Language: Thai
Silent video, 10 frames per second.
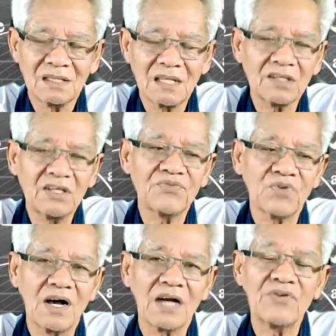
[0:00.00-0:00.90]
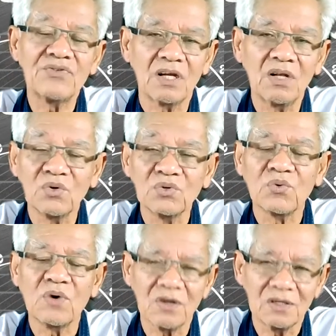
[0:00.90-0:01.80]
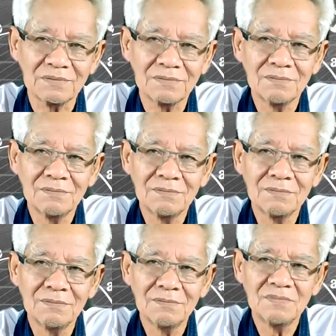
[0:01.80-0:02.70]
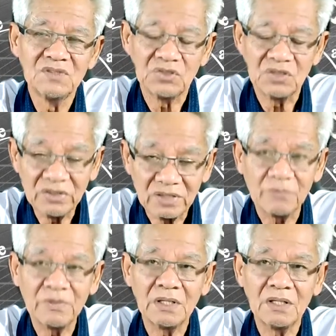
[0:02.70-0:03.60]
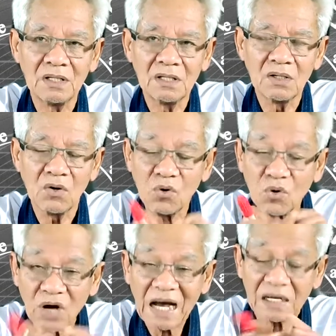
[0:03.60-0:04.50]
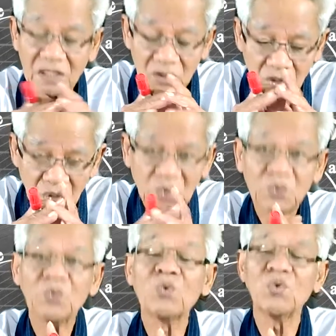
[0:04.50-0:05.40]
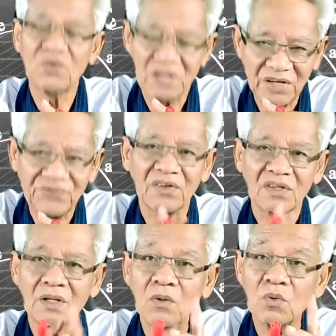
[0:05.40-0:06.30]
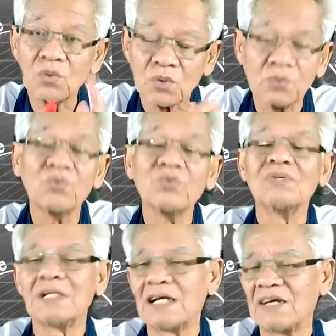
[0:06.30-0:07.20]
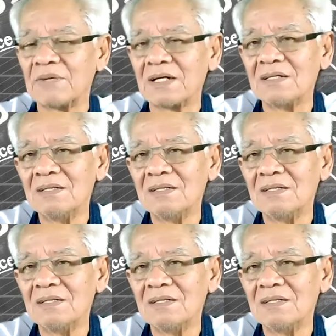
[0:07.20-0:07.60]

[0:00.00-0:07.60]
ตั้งยี่บสองหารด้วยเจ็ดให้ลงตัวก่อน จึงจะมีโอกาสรู้ในสิ่งที่ลุงรู้นะเห็นไหม